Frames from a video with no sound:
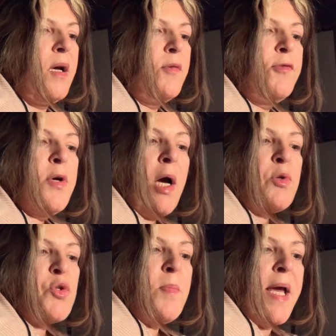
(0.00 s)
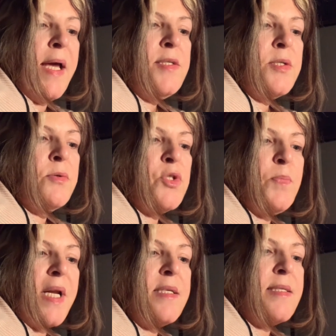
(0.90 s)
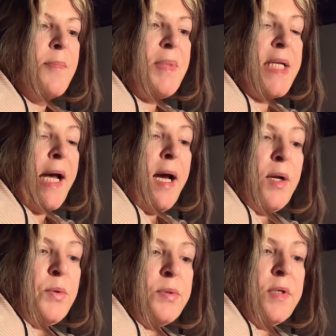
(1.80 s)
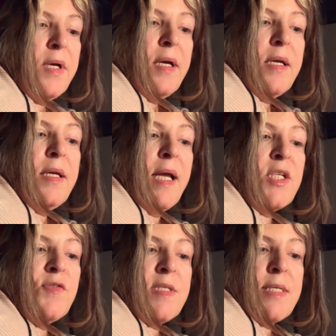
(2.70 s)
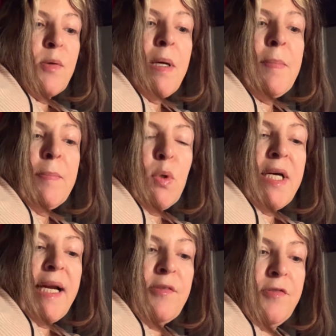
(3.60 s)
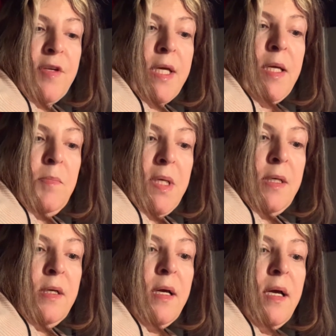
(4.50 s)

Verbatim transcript: Fui aos médicos para examiná-lo e eles fizeram uma mamografia em mim